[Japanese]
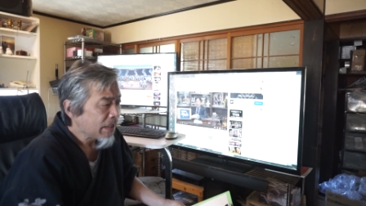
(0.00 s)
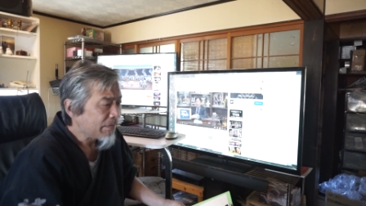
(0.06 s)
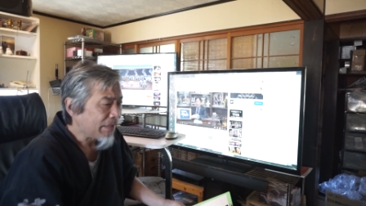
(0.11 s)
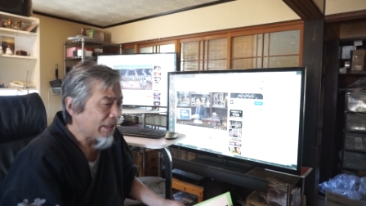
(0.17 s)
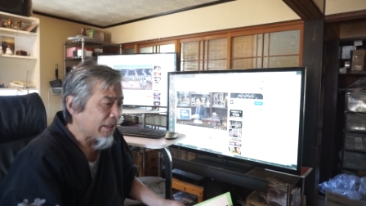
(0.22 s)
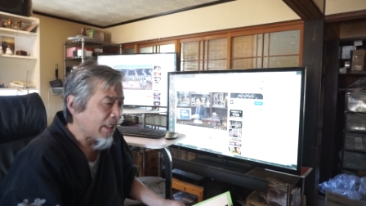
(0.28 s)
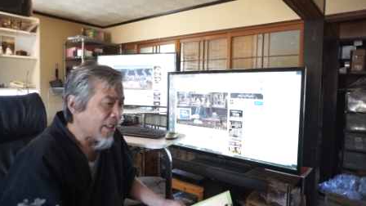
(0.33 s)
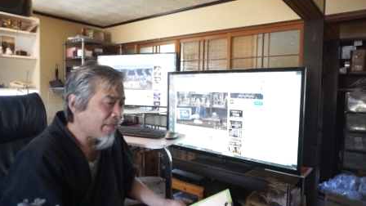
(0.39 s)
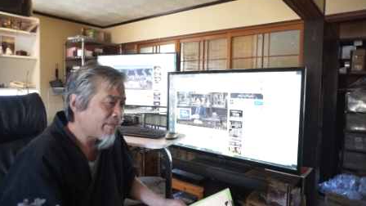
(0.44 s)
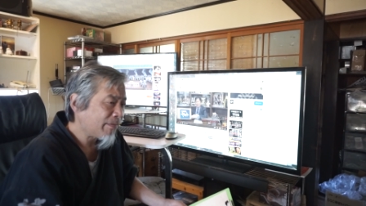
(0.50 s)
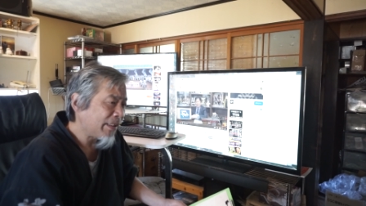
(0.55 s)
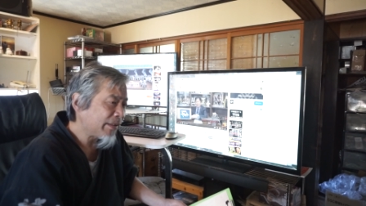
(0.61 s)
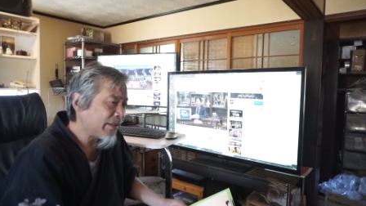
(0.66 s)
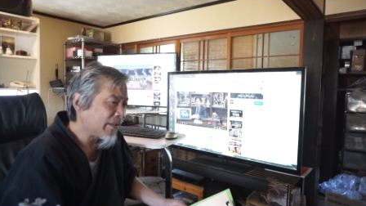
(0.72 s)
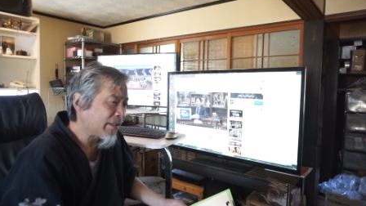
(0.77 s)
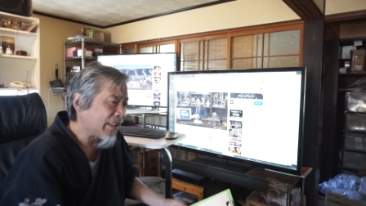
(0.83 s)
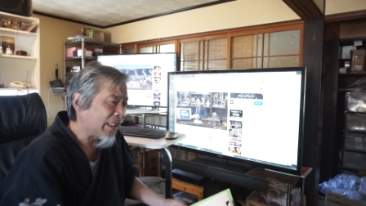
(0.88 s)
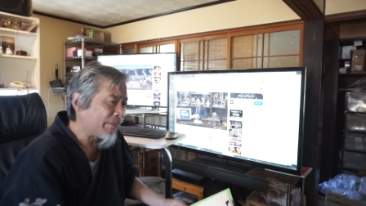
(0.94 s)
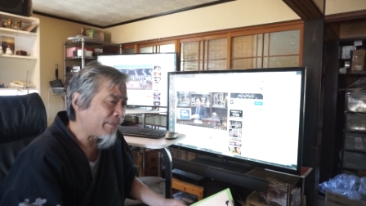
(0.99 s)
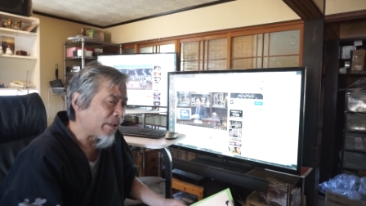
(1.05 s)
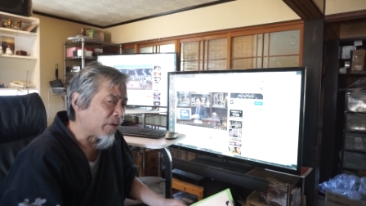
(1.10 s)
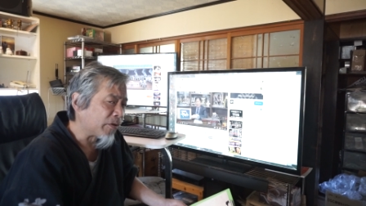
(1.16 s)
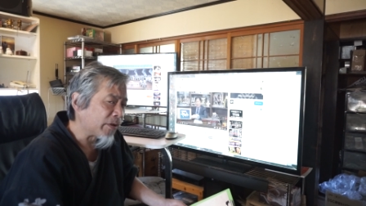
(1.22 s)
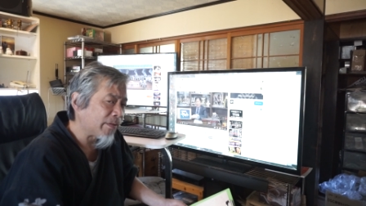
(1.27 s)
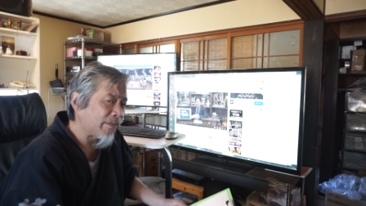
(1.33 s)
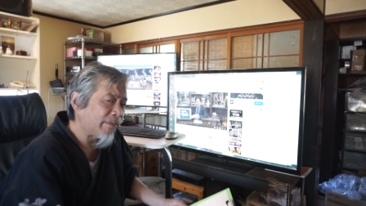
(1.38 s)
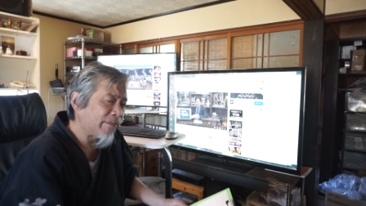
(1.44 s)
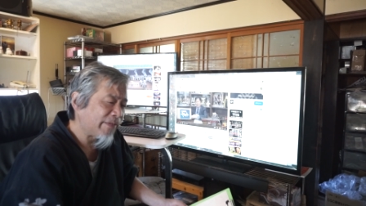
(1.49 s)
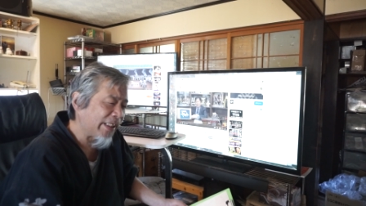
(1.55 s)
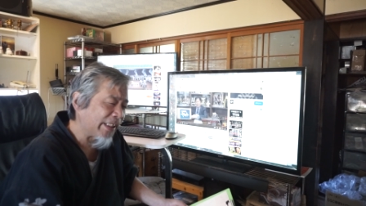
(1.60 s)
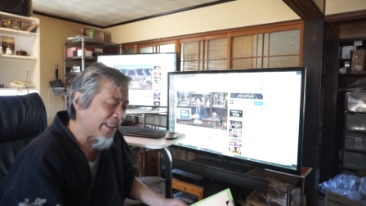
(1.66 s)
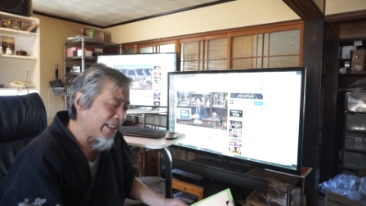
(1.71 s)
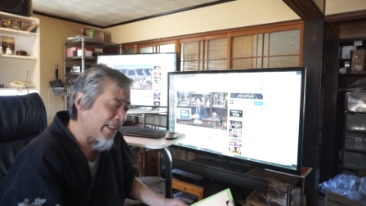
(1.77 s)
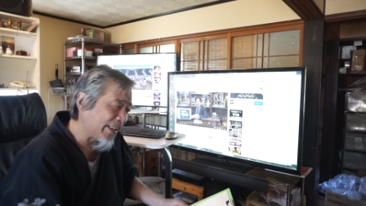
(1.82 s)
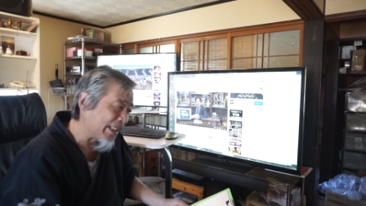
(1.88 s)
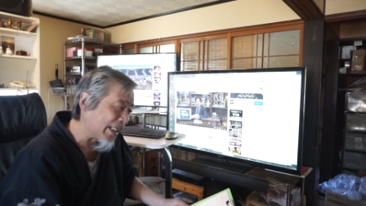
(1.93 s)
まあ、テレビ版っていうのはやっぱ子供向け
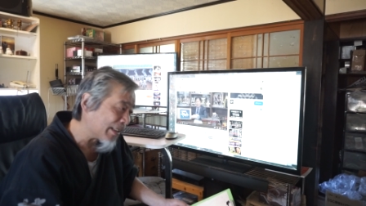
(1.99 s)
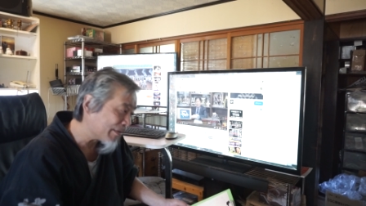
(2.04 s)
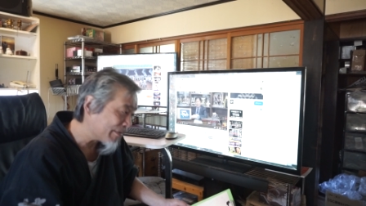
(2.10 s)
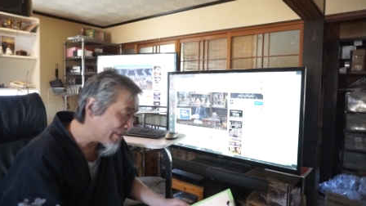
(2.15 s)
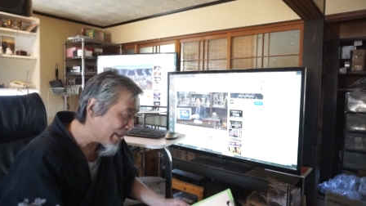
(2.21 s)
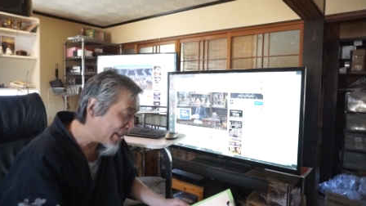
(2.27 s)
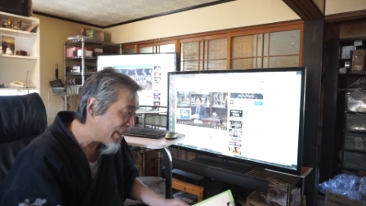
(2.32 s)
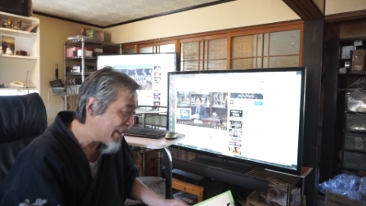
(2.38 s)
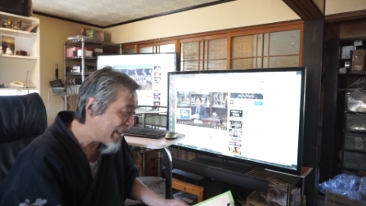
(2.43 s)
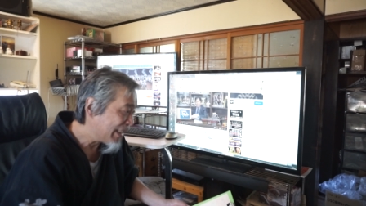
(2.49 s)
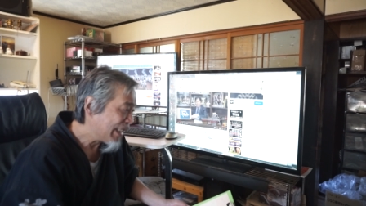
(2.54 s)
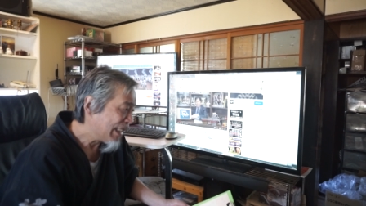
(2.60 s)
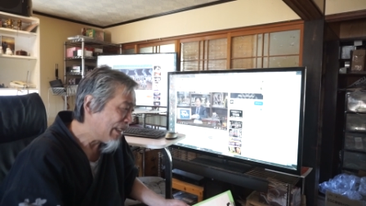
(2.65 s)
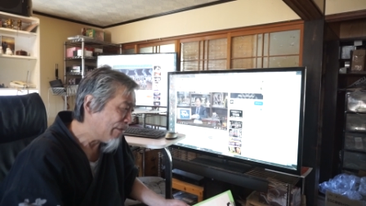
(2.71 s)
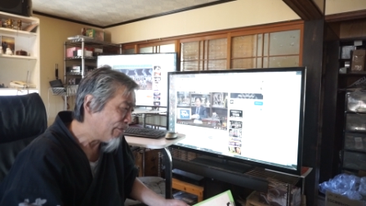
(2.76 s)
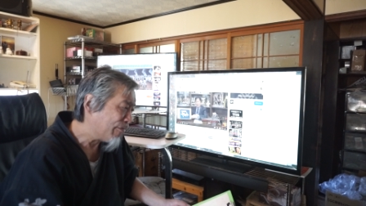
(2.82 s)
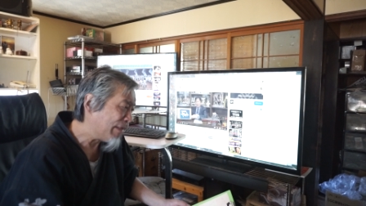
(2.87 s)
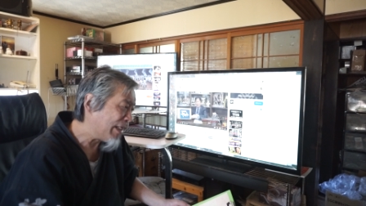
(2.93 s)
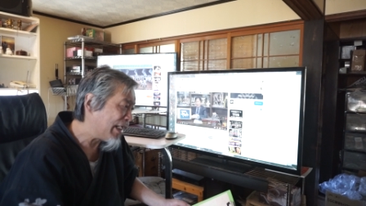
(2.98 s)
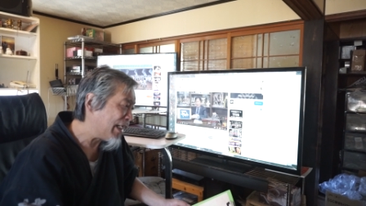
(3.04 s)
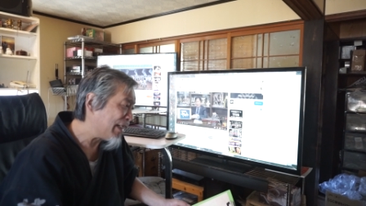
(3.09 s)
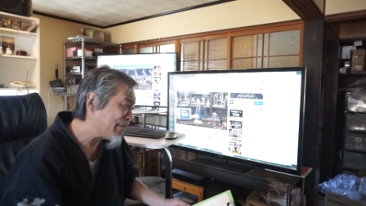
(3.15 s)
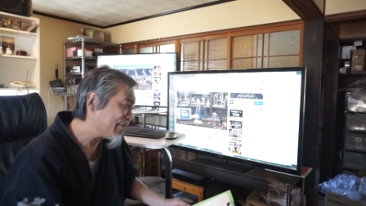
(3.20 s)
に書いてあるんでまあ